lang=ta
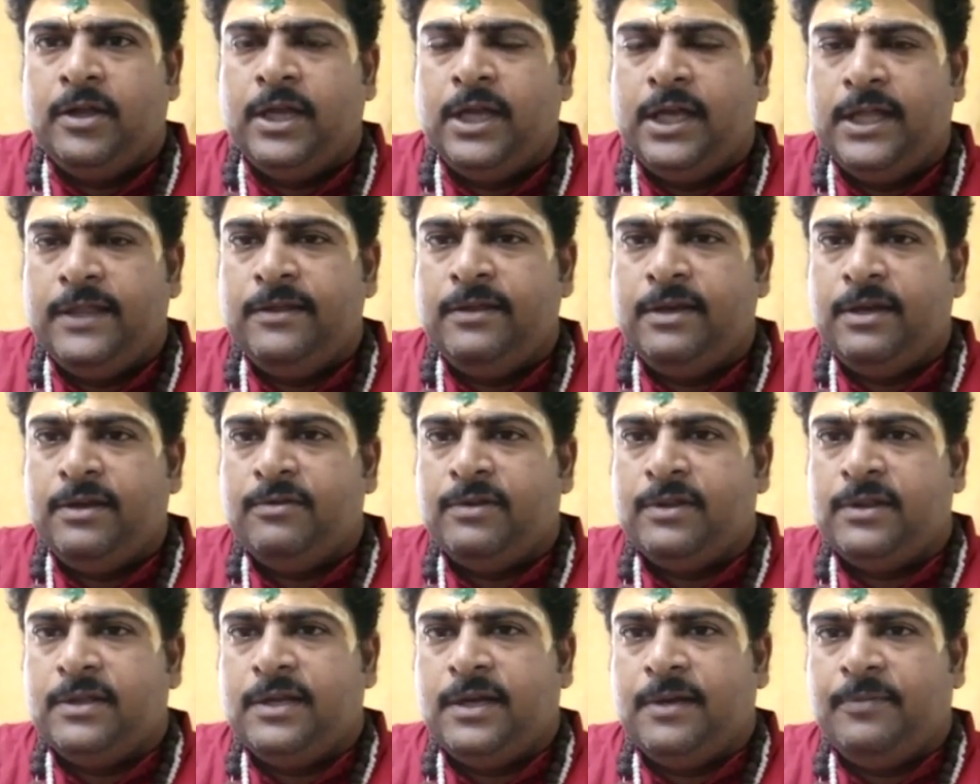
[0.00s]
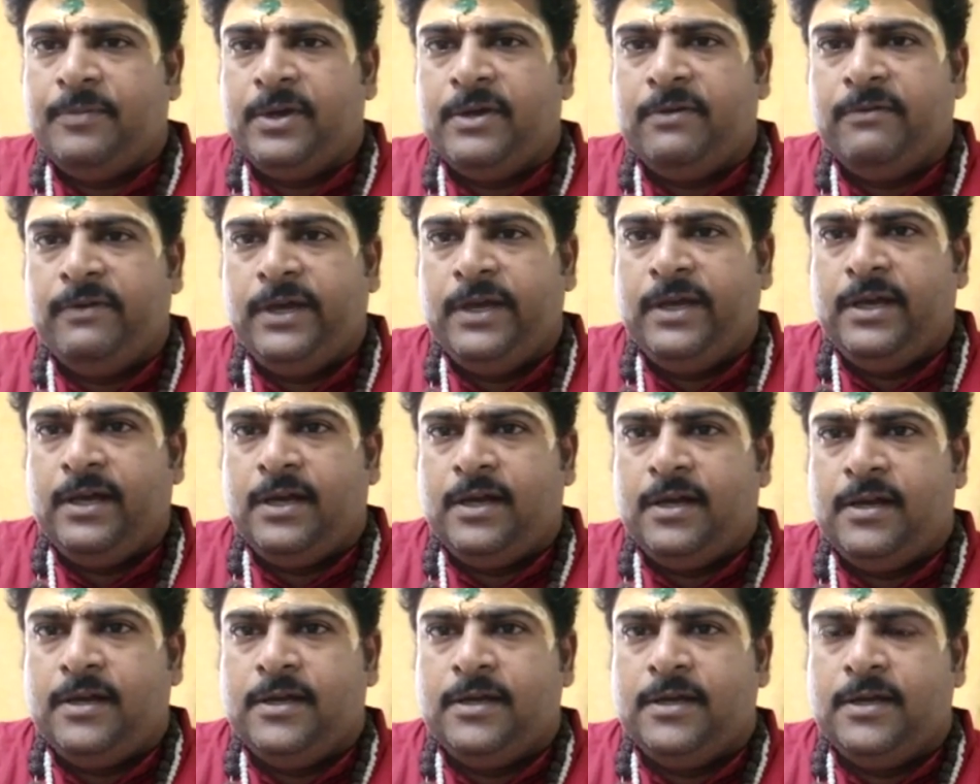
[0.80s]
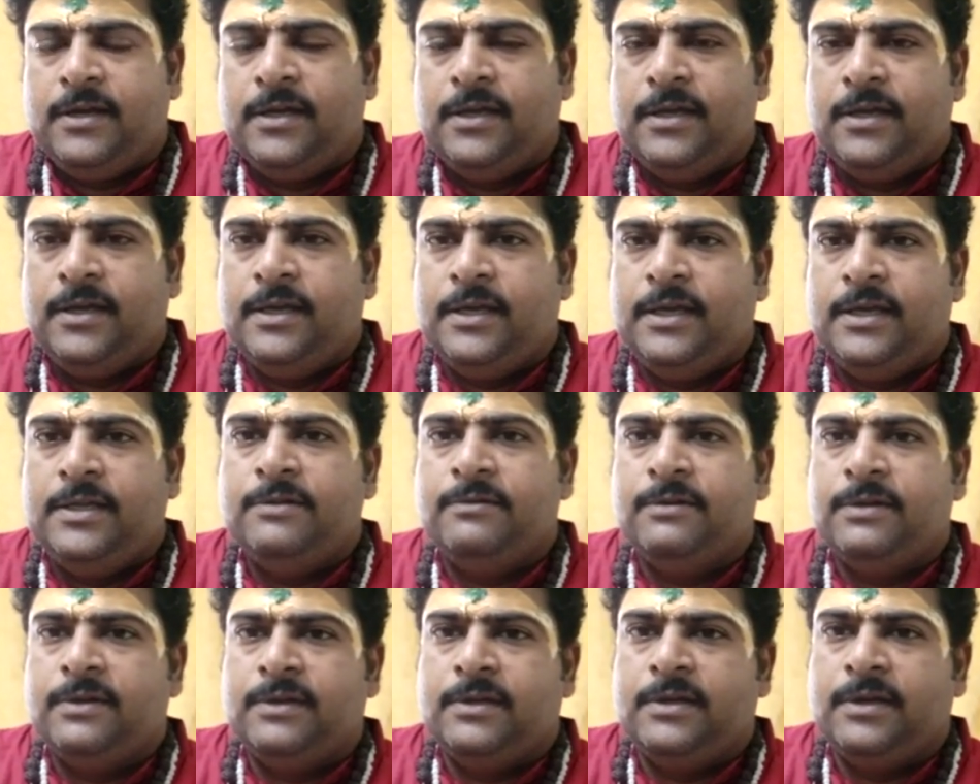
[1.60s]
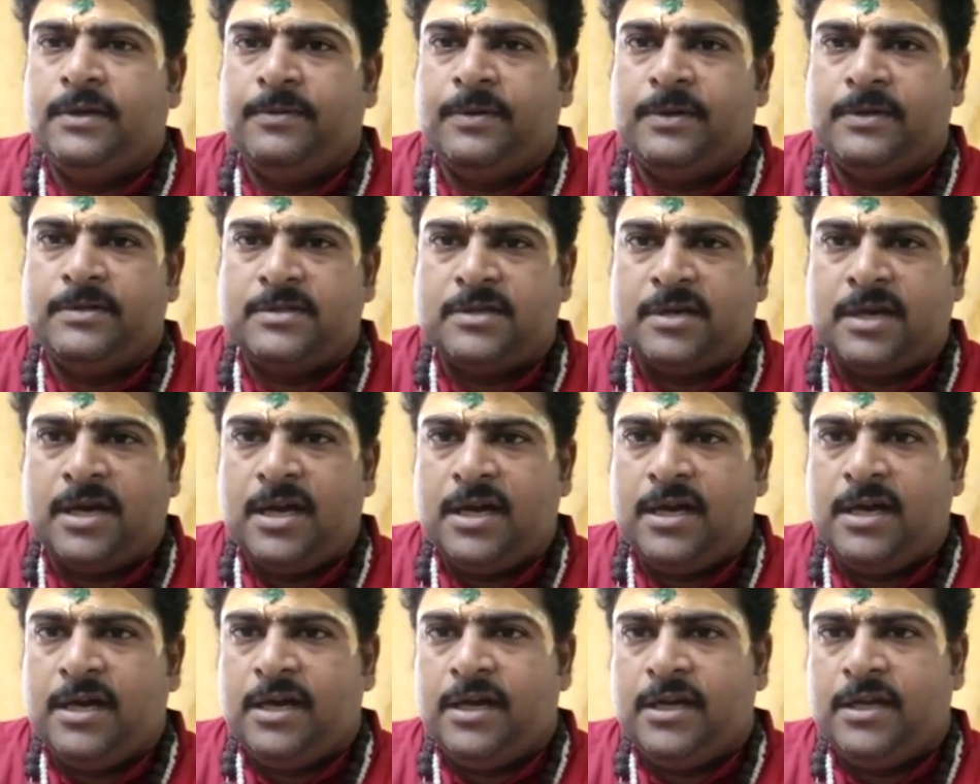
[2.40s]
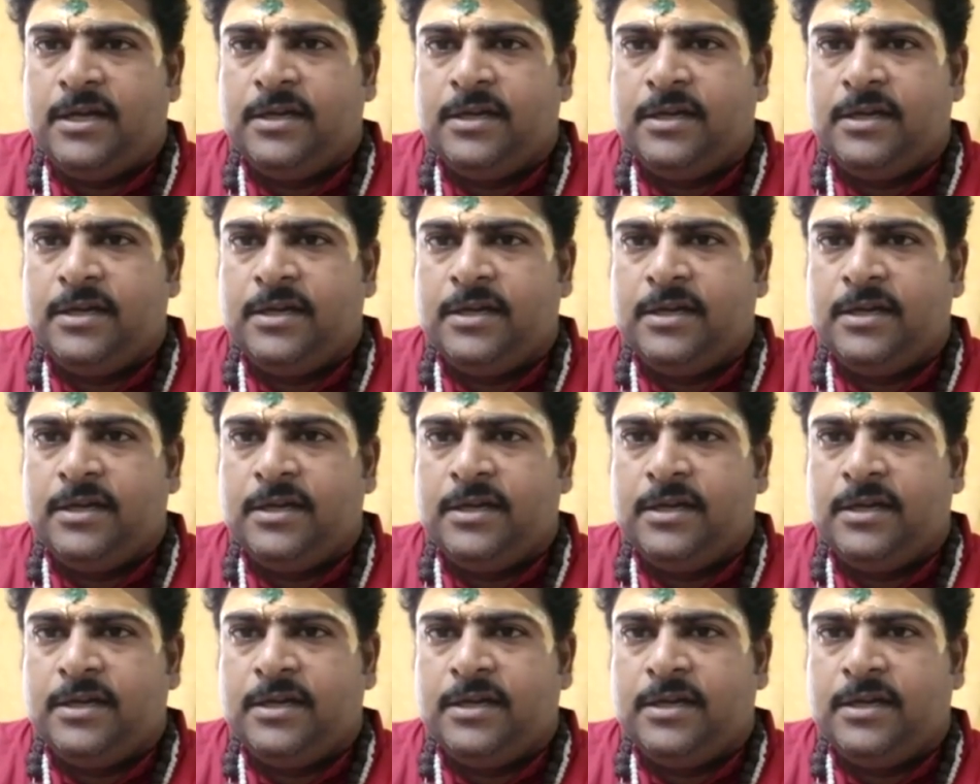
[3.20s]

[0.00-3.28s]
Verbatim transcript: எது வந்து நமக்கு வீக்கா இருக்கு எது வந்து நமக்கு ஸ்ட்ராங்கா